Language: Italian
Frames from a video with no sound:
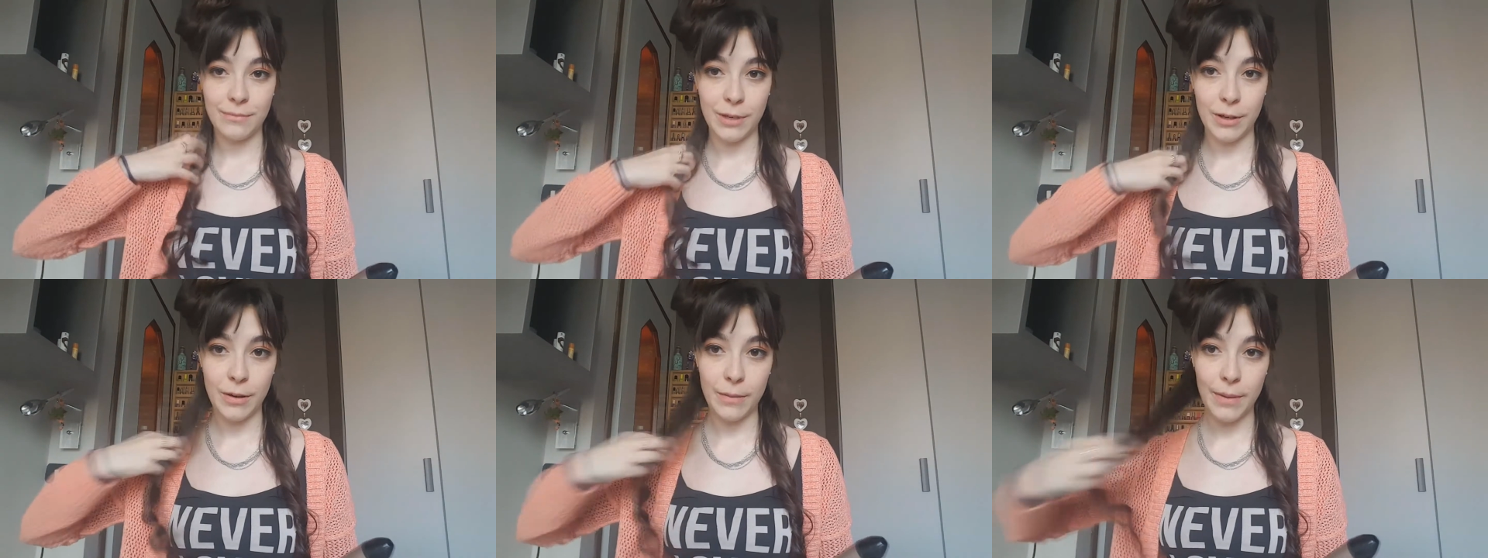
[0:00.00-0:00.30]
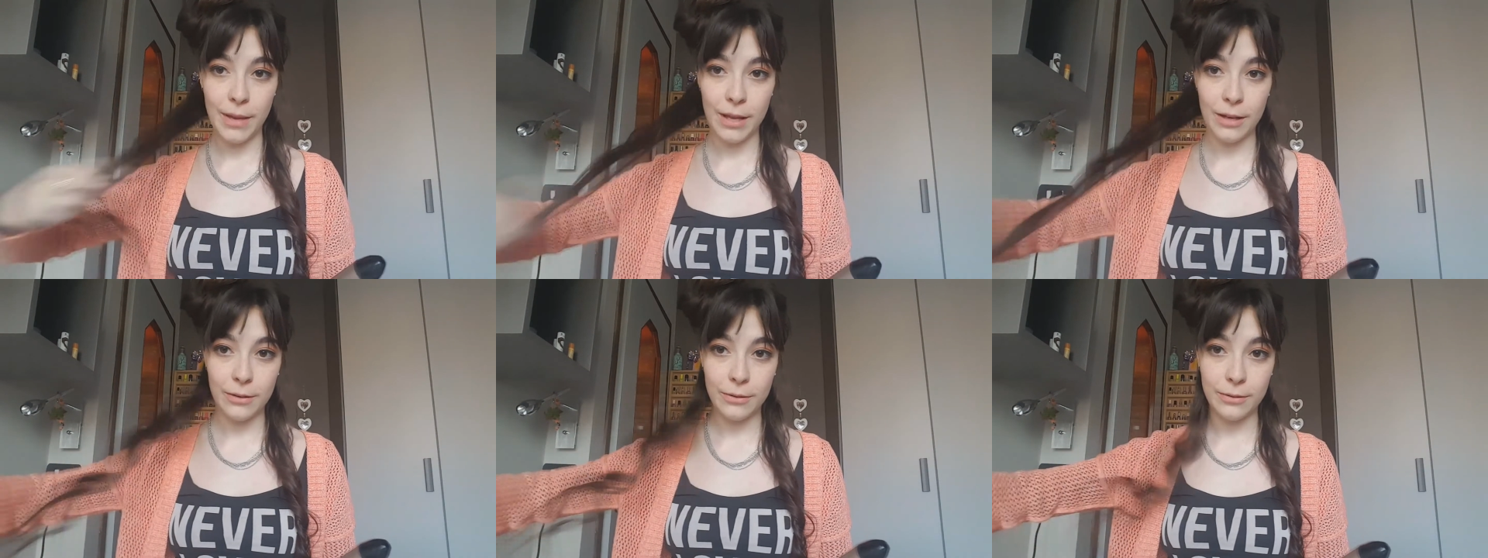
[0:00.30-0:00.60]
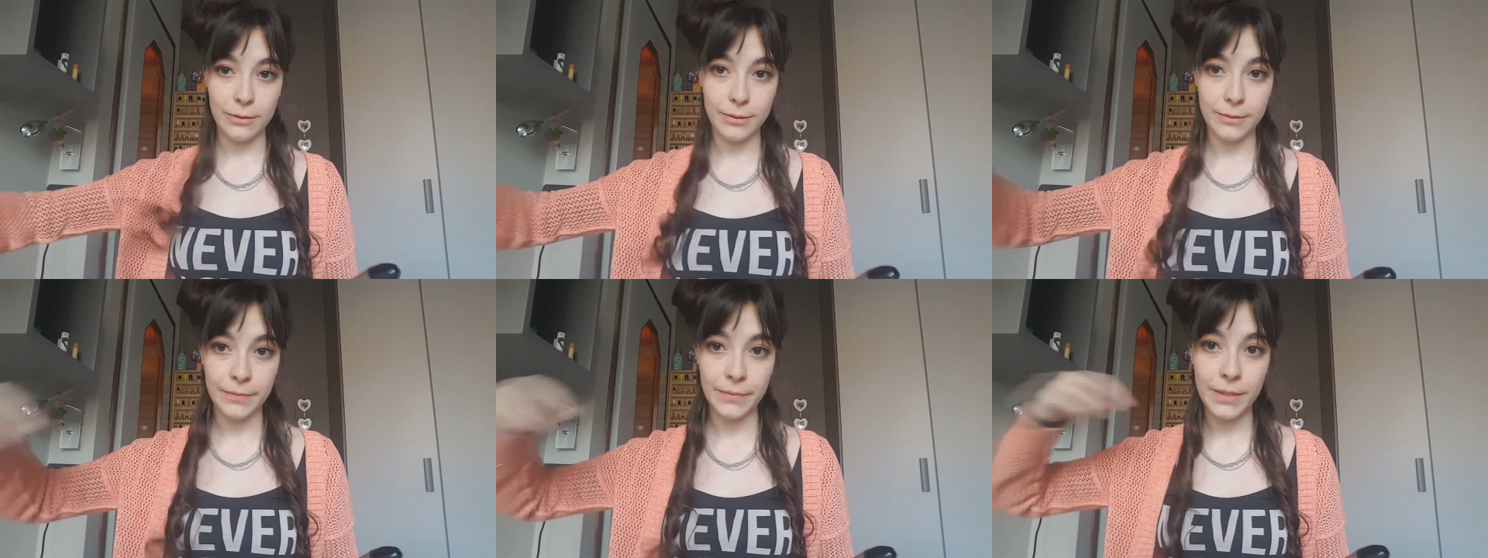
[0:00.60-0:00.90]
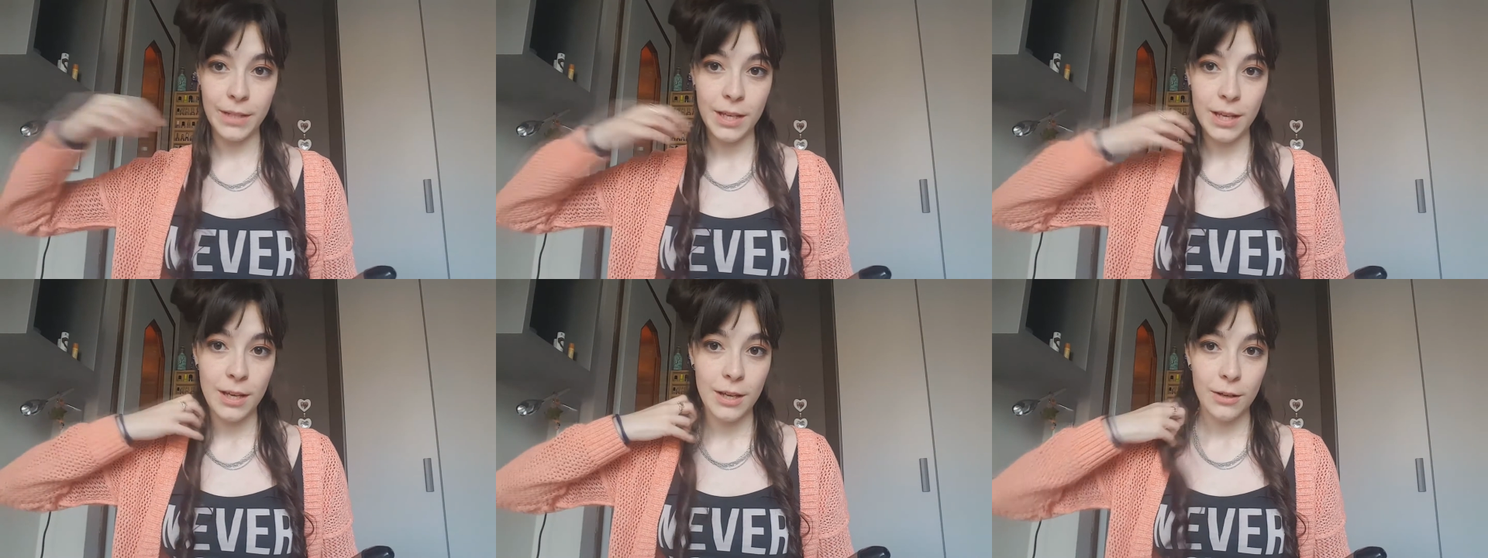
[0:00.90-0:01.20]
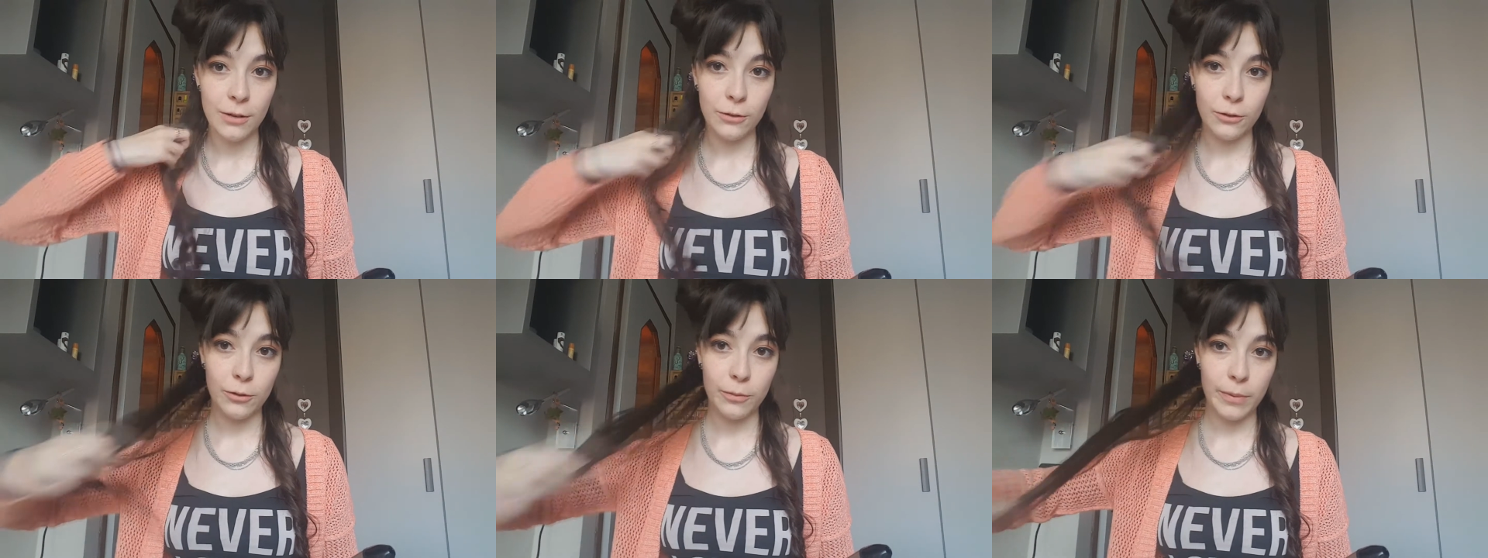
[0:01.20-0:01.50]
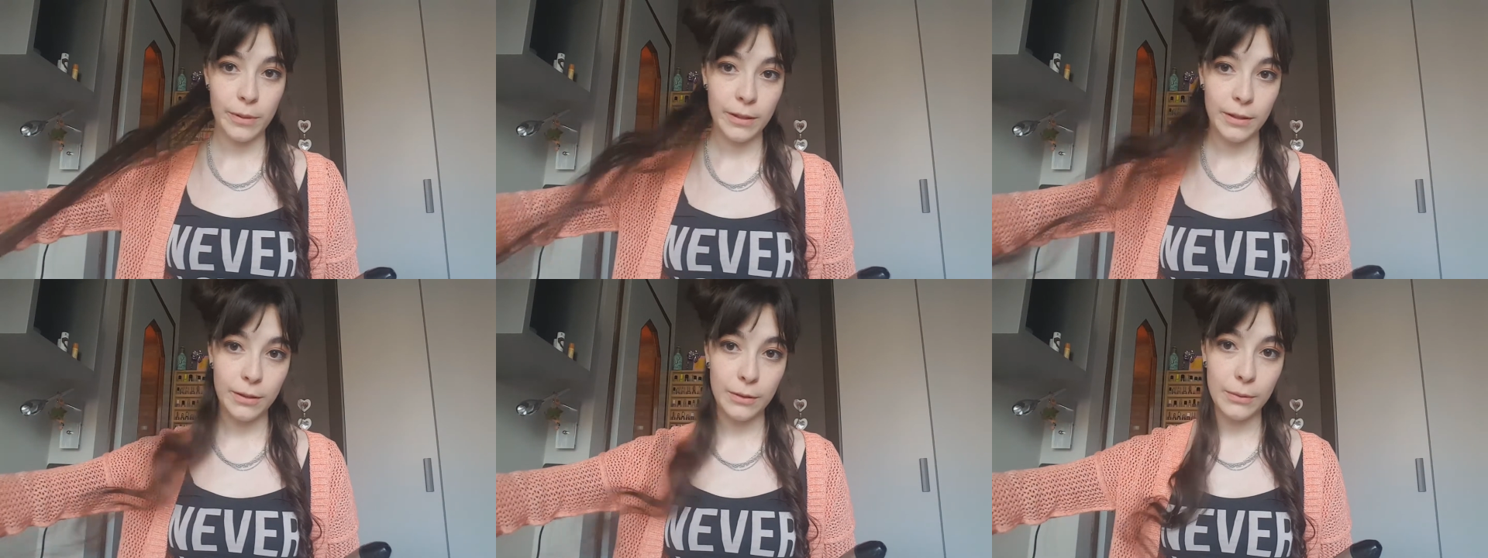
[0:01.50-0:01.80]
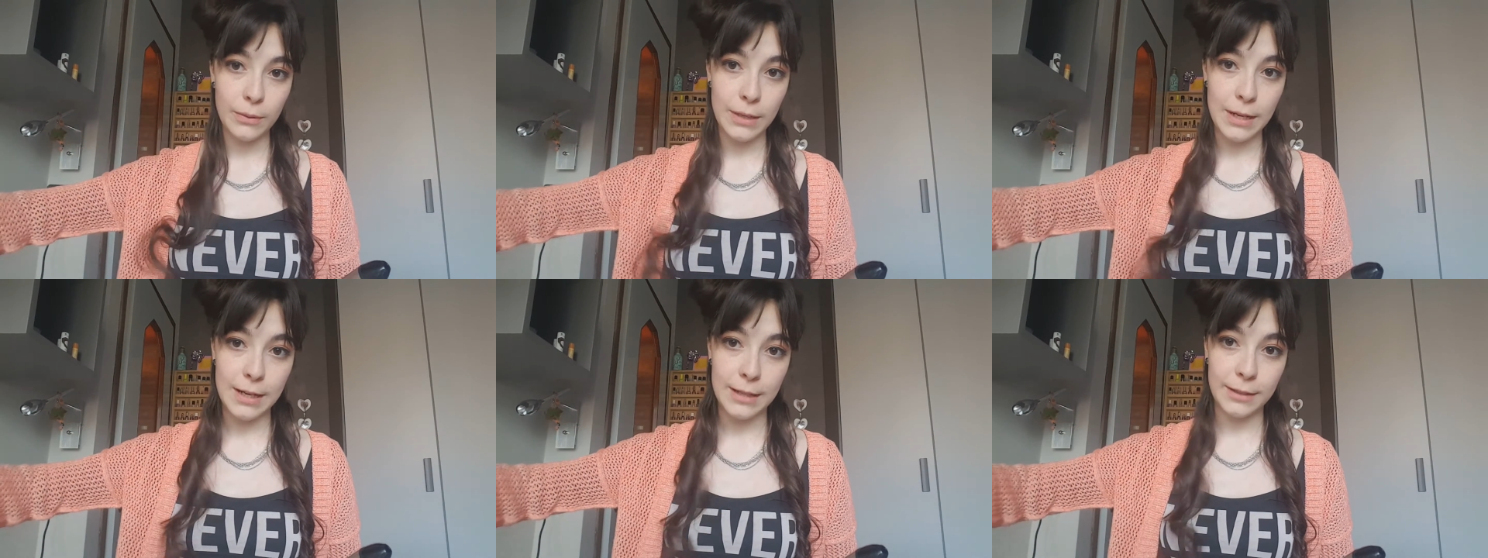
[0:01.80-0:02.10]
Vabbè, lo, lo
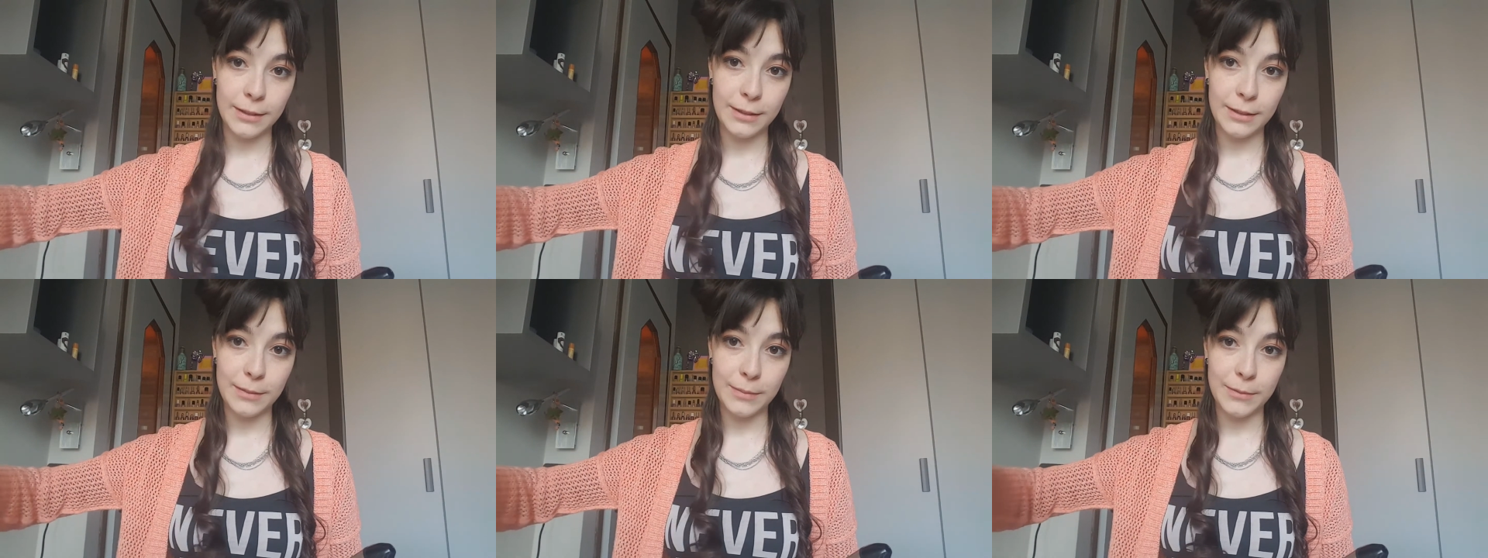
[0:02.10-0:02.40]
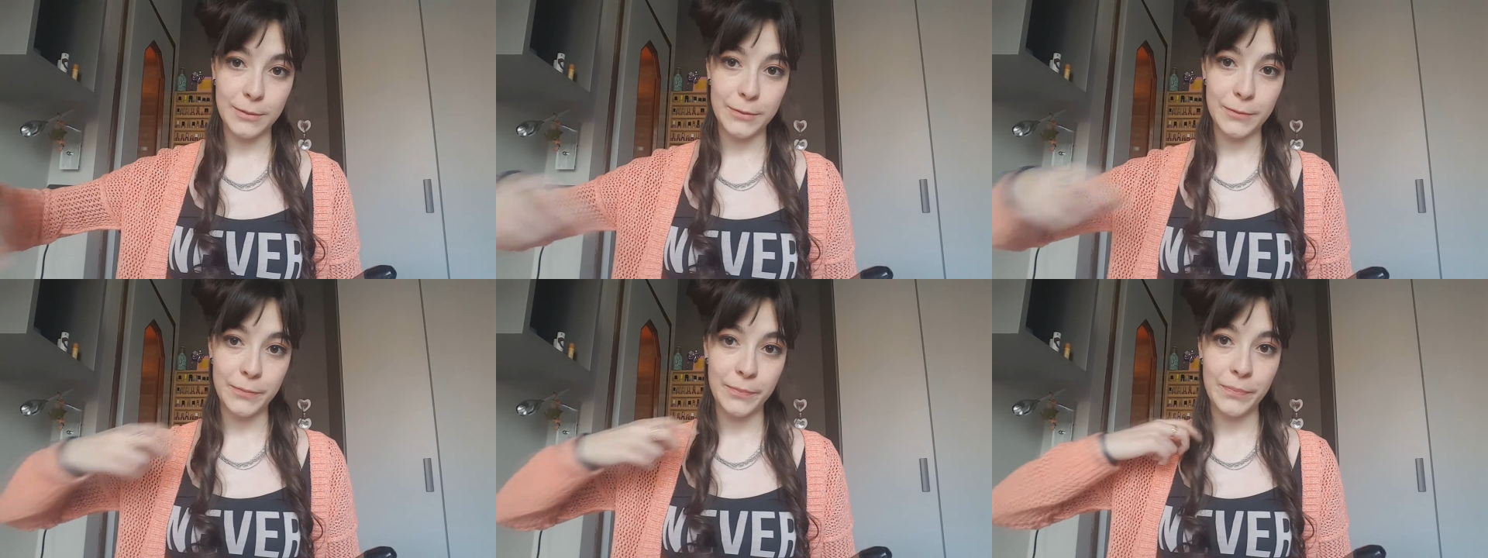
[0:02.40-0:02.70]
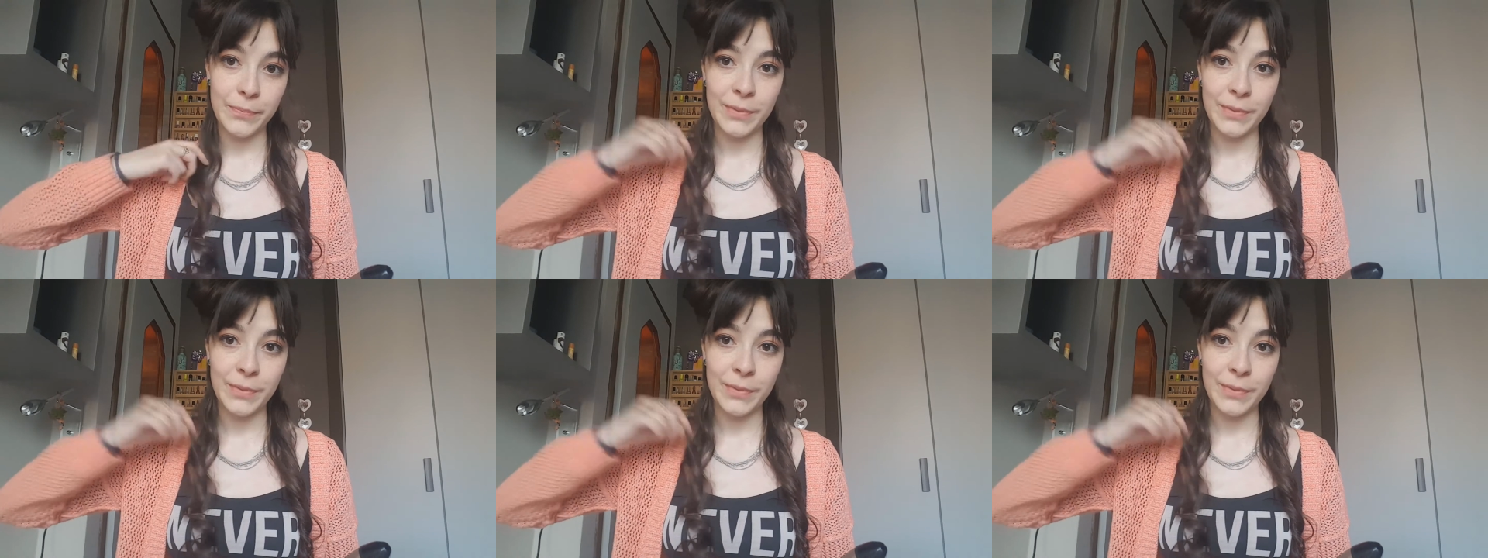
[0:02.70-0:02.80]
spettino un attimo.